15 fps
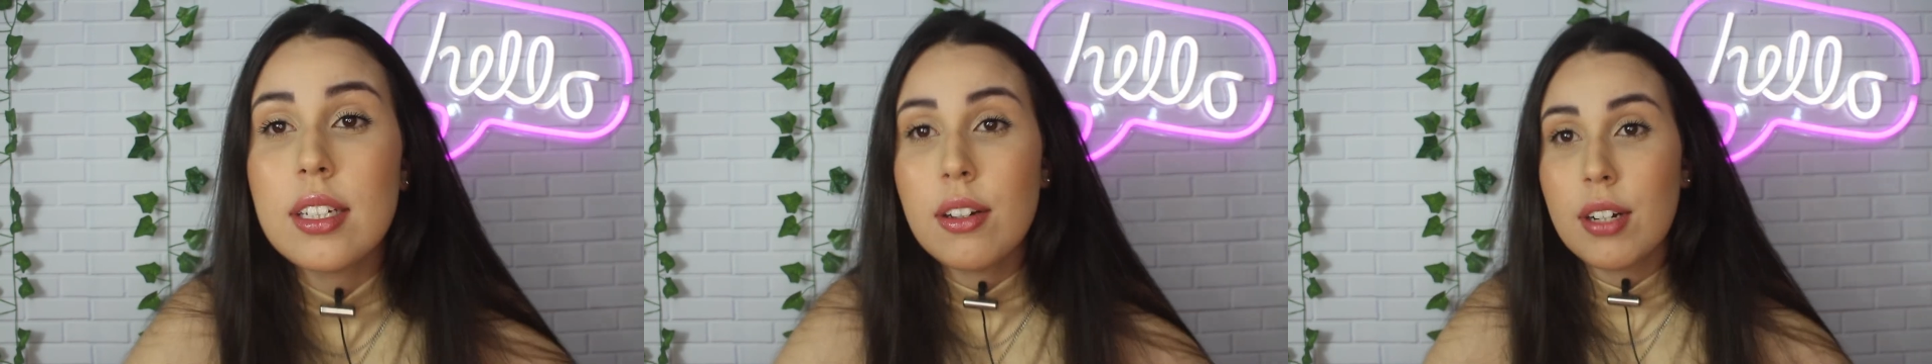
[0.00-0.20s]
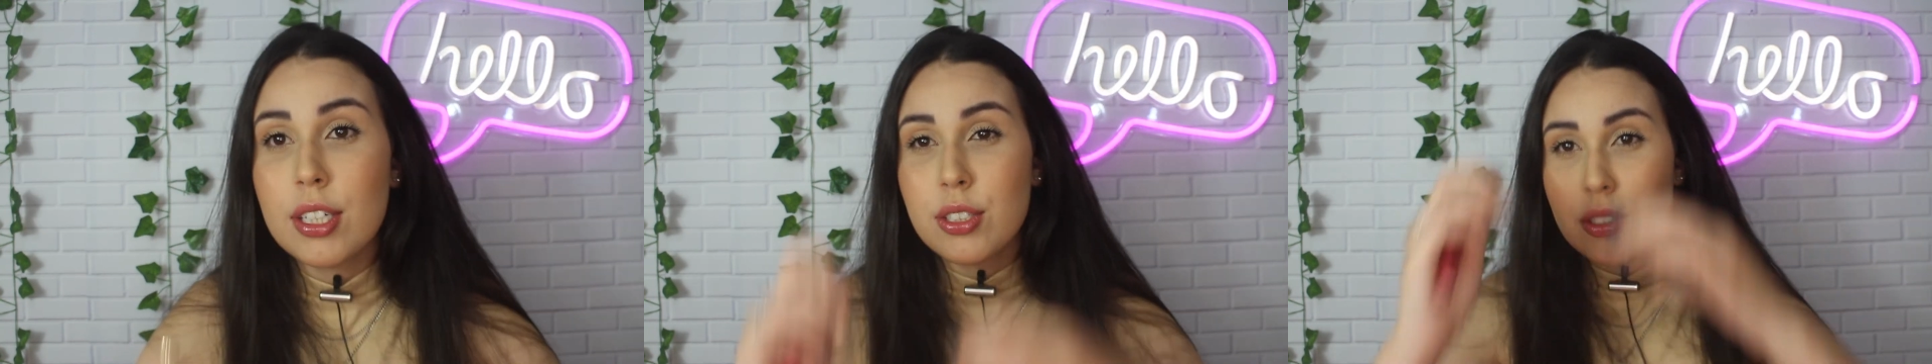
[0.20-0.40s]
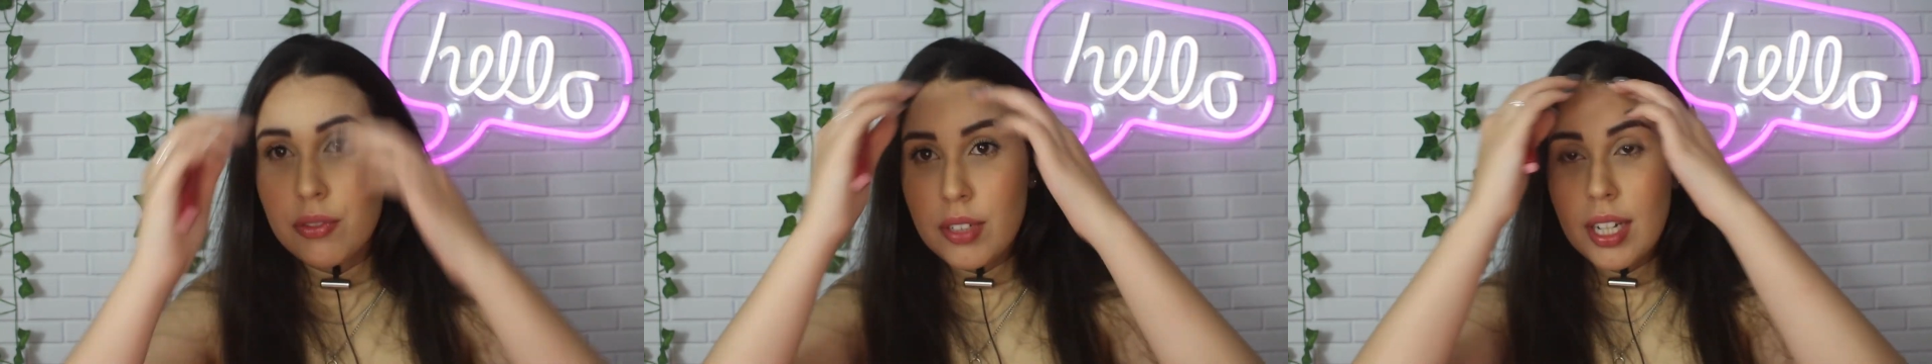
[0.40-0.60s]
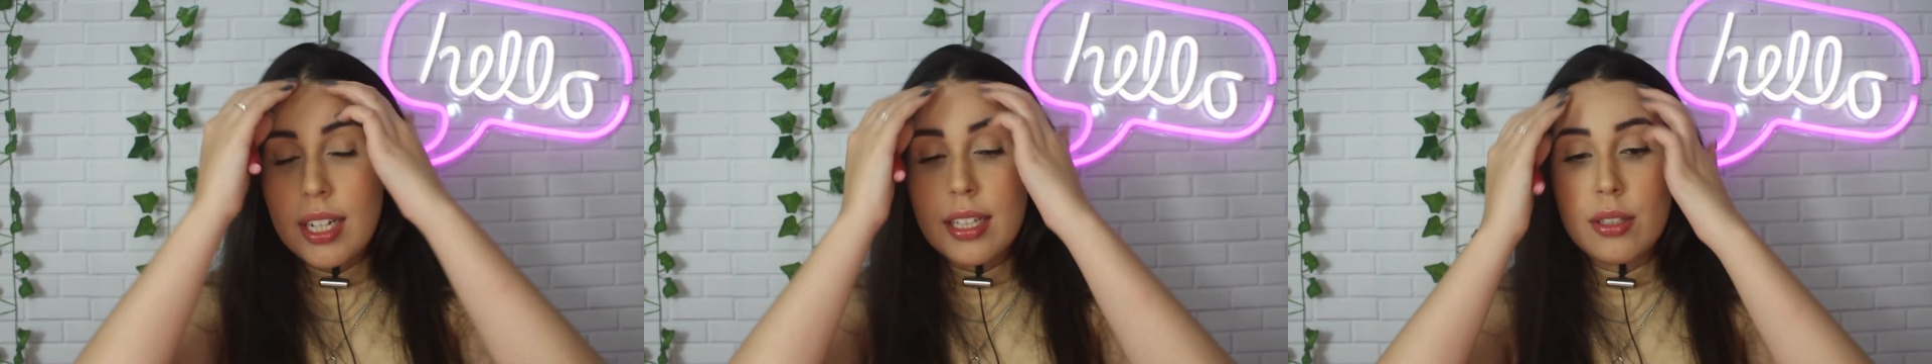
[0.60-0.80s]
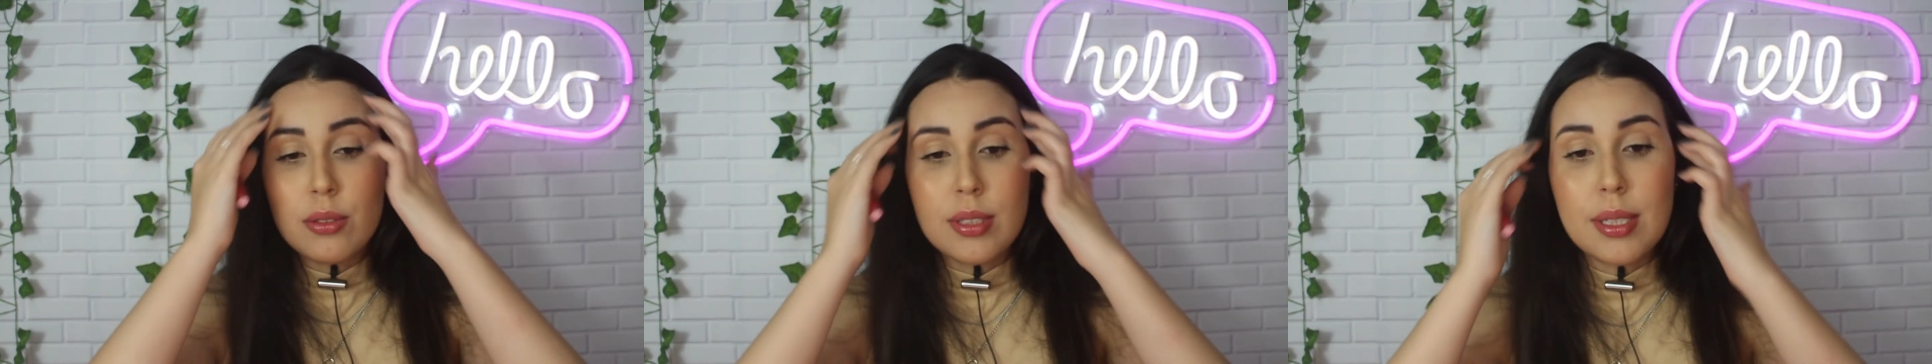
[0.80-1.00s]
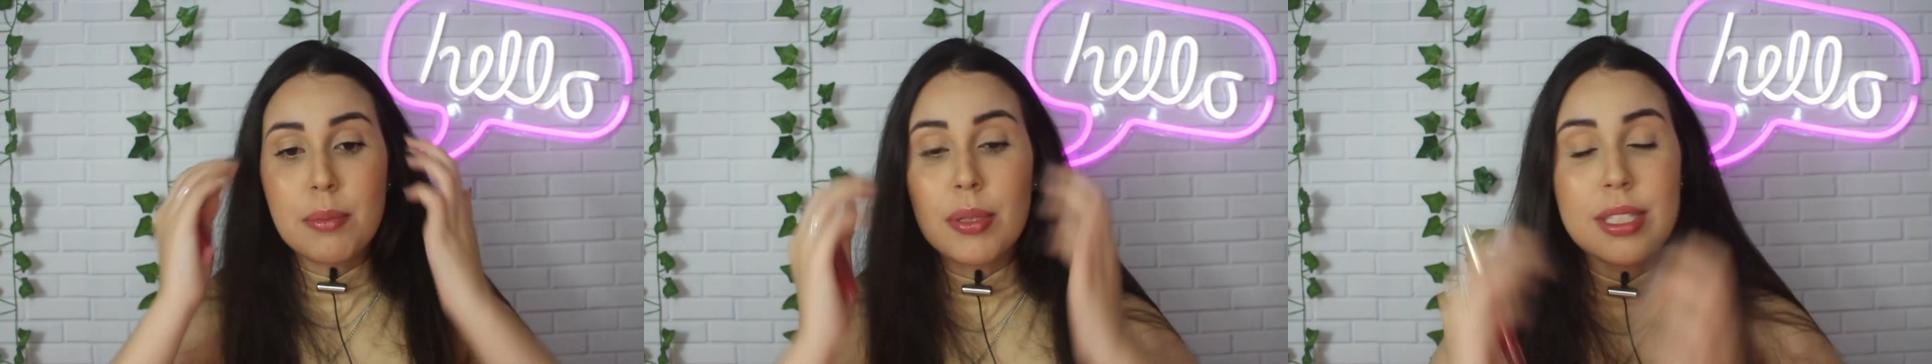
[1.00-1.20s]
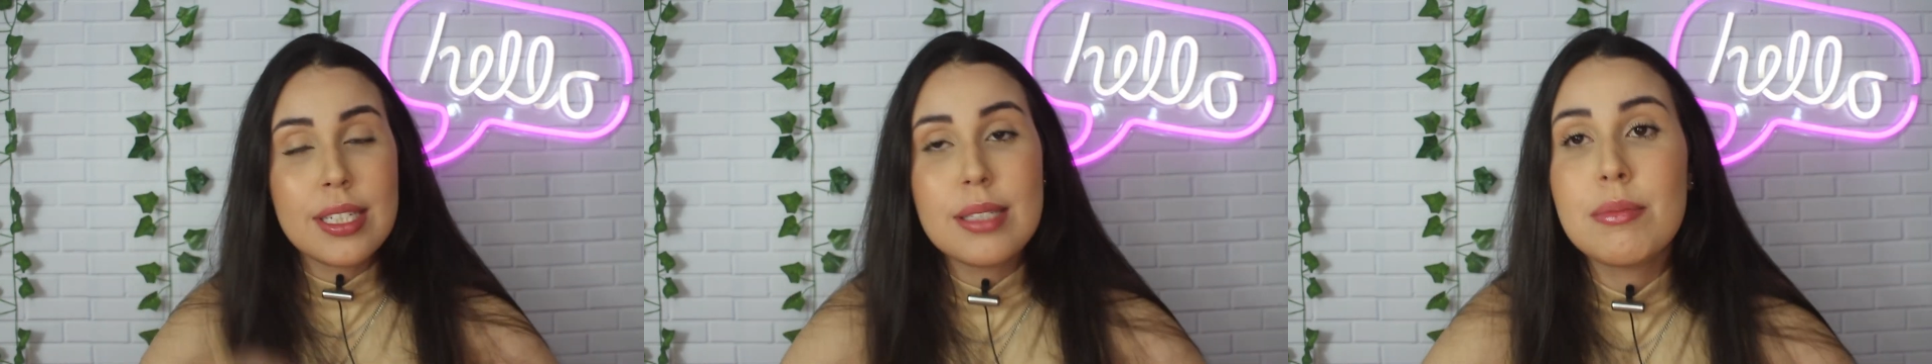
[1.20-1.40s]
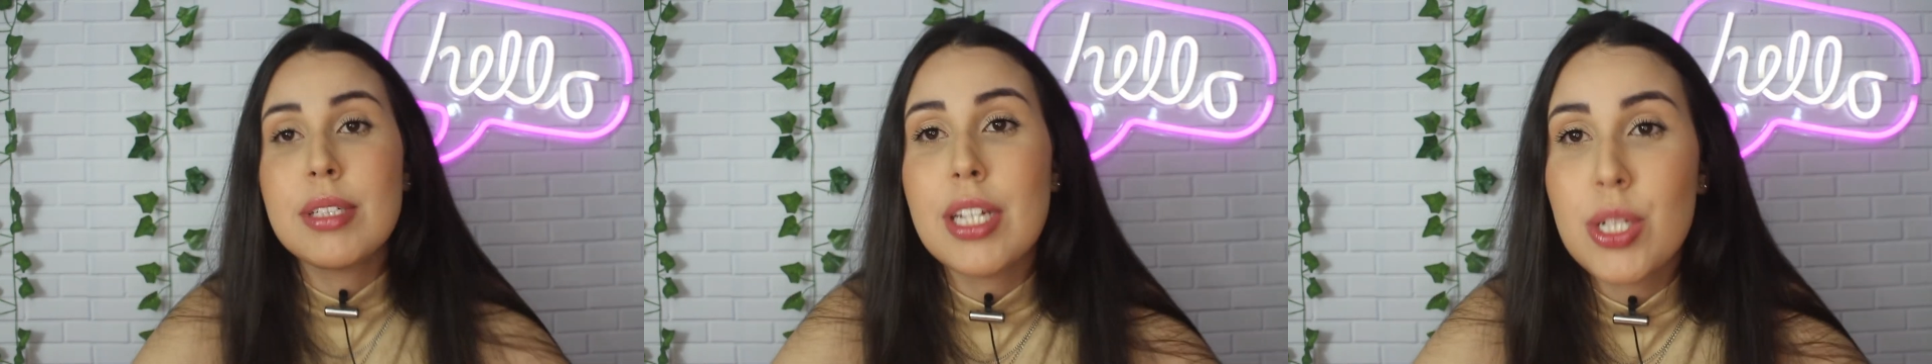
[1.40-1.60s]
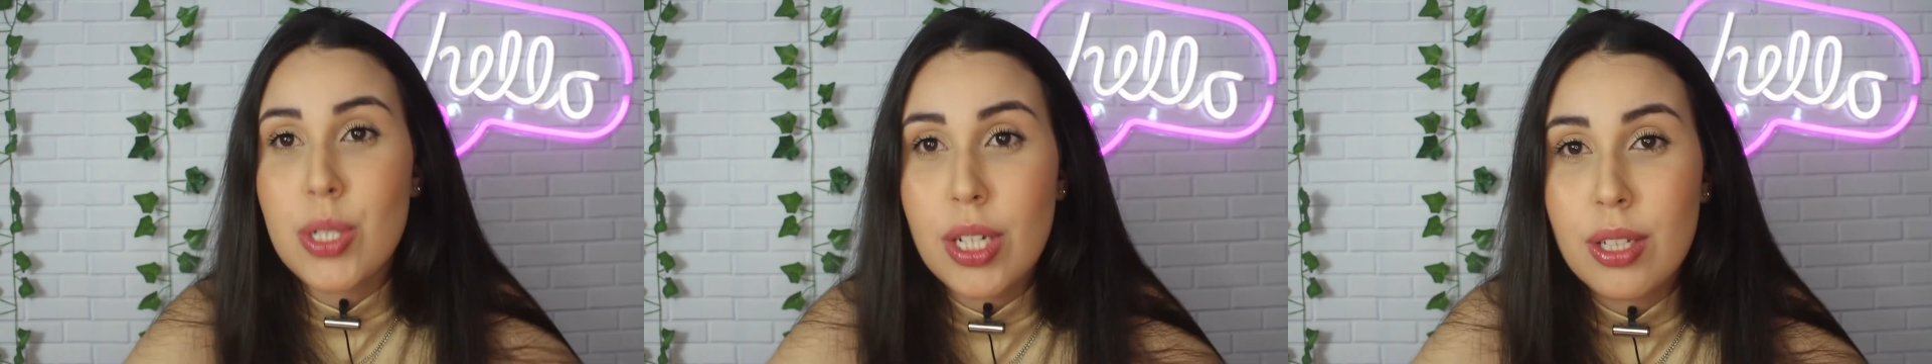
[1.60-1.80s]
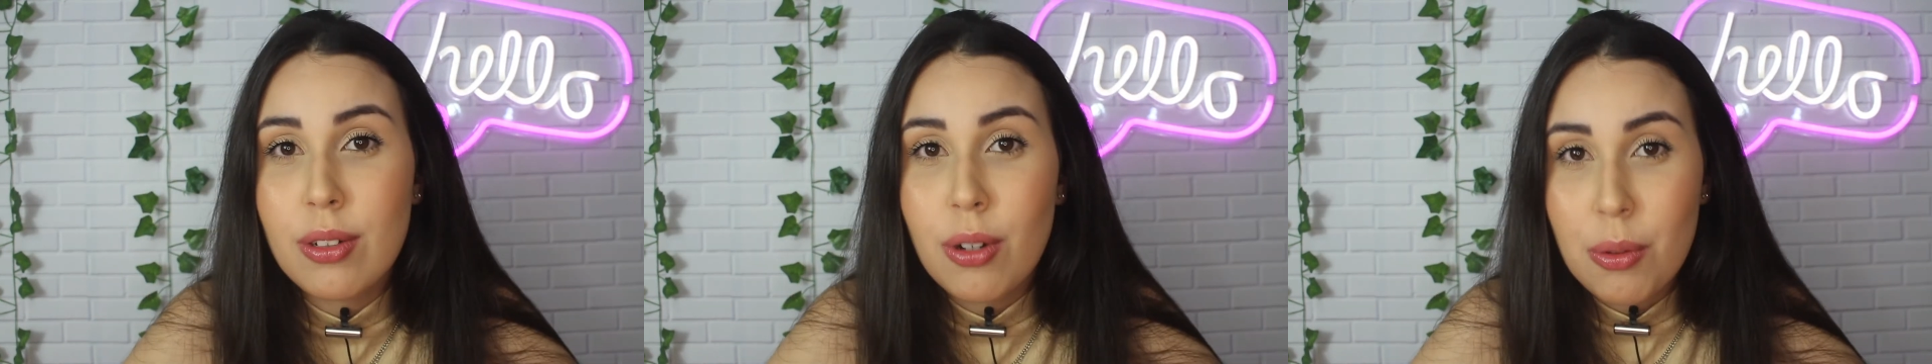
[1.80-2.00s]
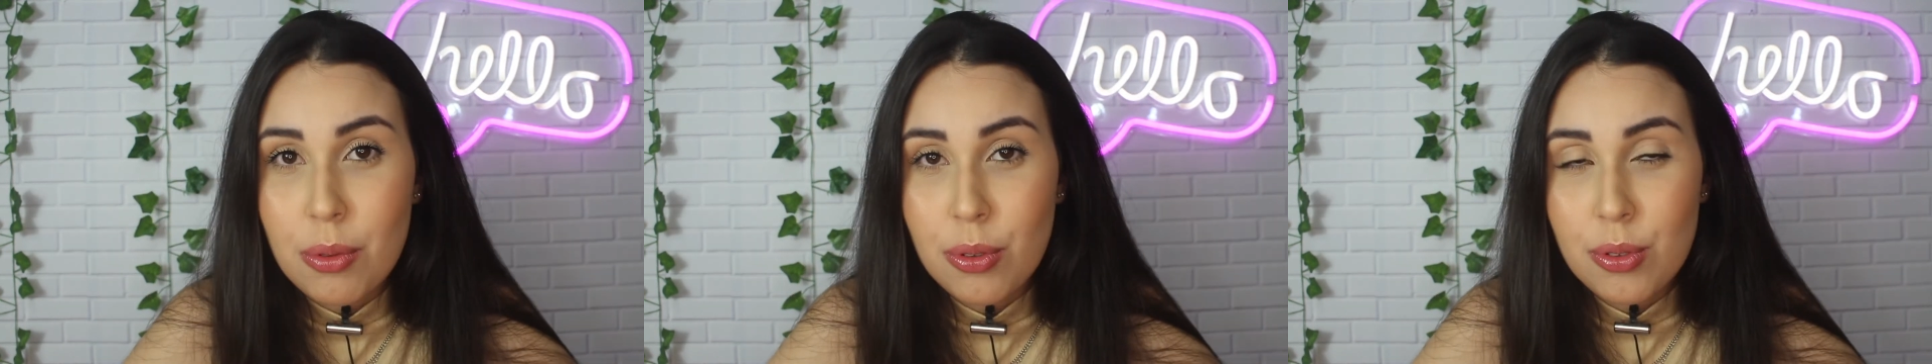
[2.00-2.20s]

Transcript: E eu acho que fica lindo. Depois vocês me deixam aqui no,